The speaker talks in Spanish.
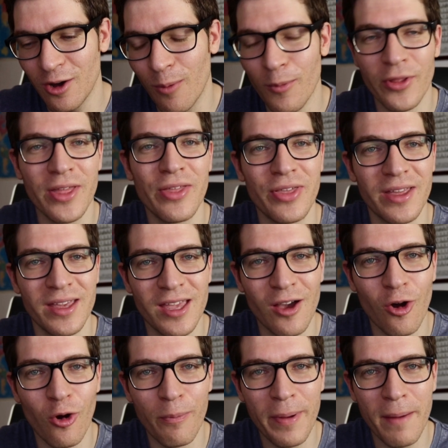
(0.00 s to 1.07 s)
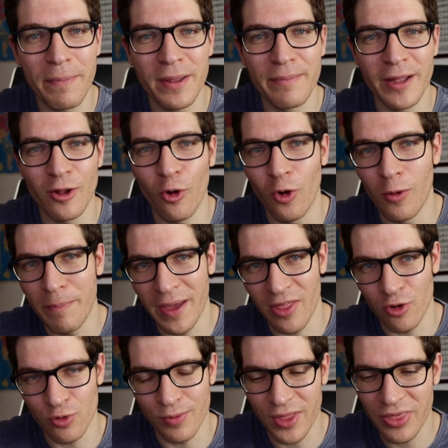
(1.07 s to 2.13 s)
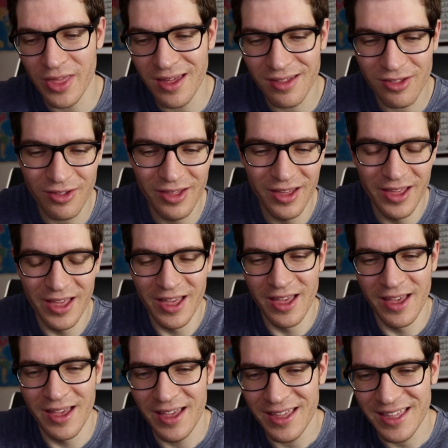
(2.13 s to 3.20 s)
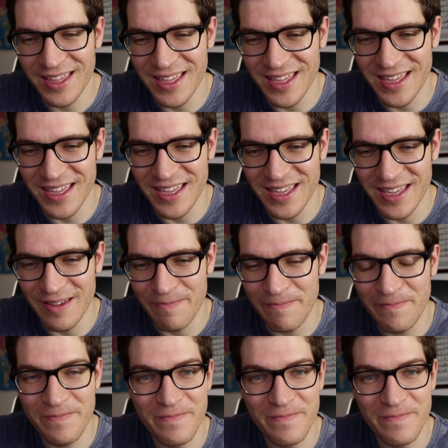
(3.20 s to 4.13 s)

como dicen, quien golpea primero golpea dos veces. Y